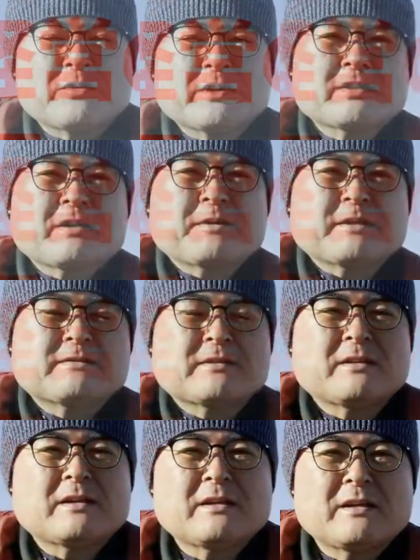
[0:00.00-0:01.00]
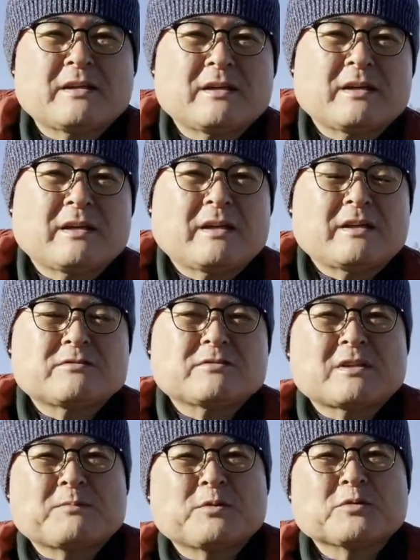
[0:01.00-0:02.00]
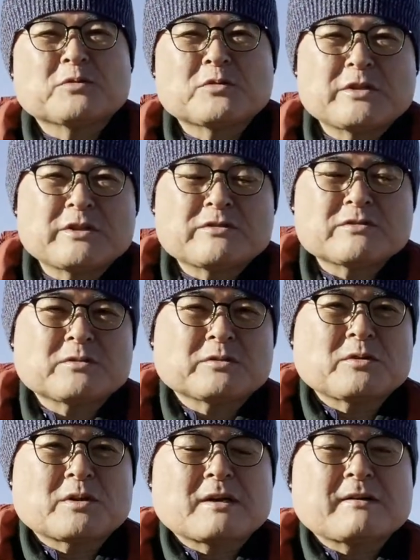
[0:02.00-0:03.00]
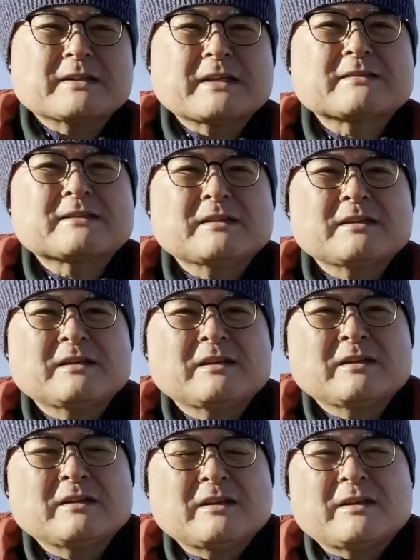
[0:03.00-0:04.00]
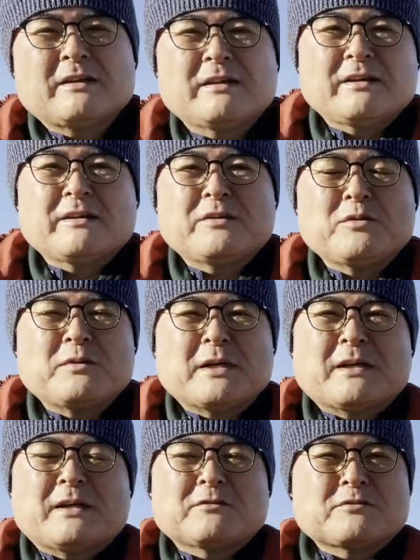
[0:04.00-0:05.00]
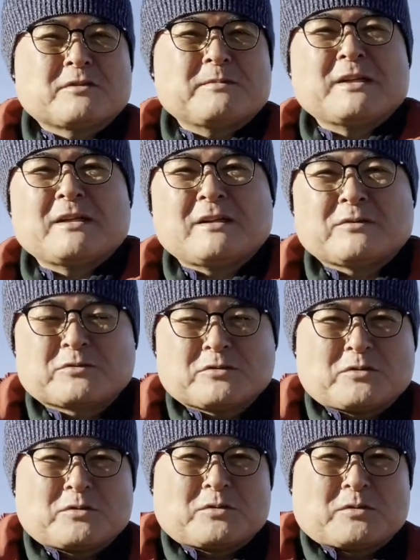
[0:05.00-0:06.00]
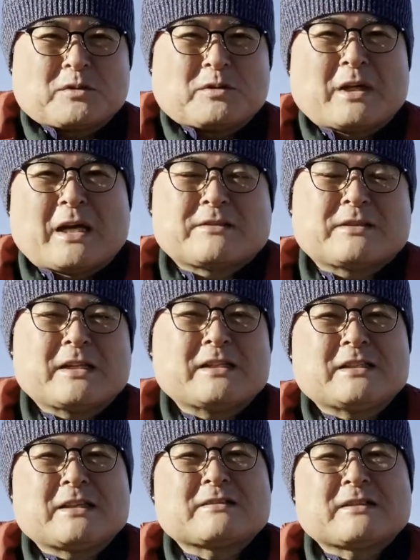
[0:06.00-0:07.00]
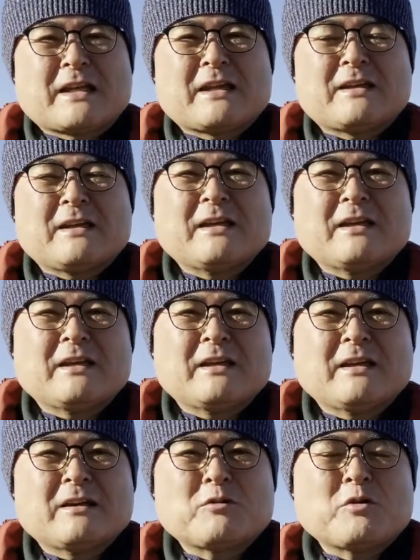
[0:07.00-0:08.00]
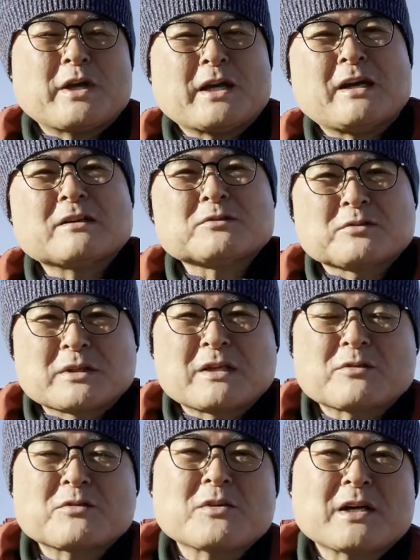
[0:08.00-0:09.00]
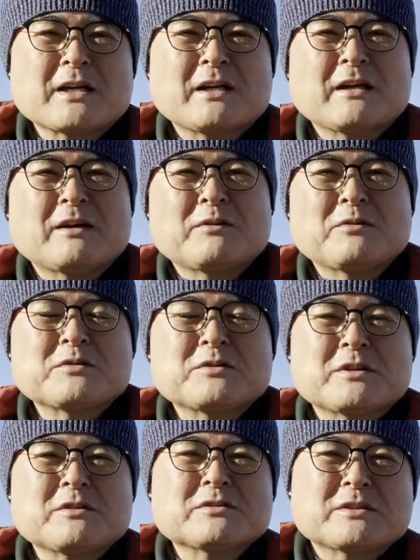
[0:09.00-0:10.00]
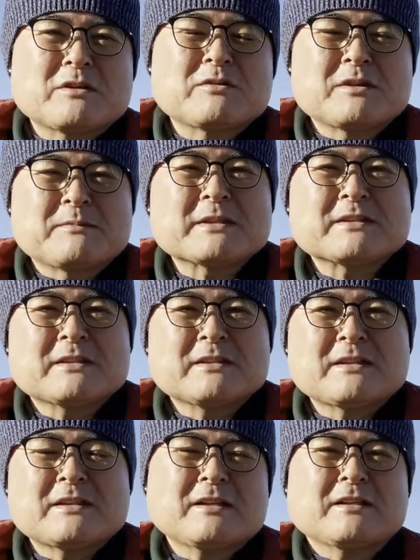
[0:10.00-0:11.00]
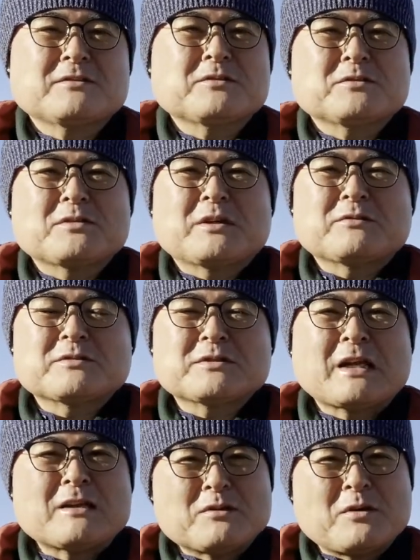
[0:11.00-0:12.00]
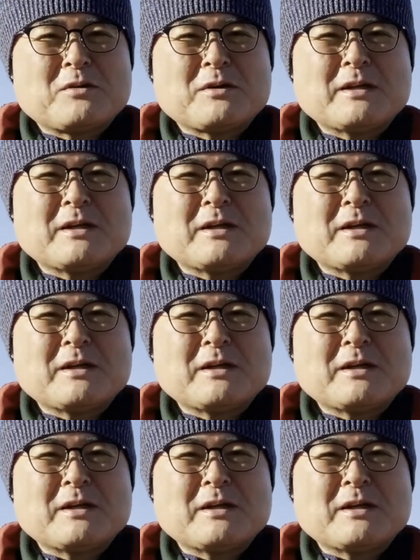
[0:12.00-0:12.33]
おはようございます。エイジングサポートの利休こと川です。今日はあの隅田川のちょっと外れにですね、公園があるのでそこからお送りをしております。なぜかというとあのスタンド、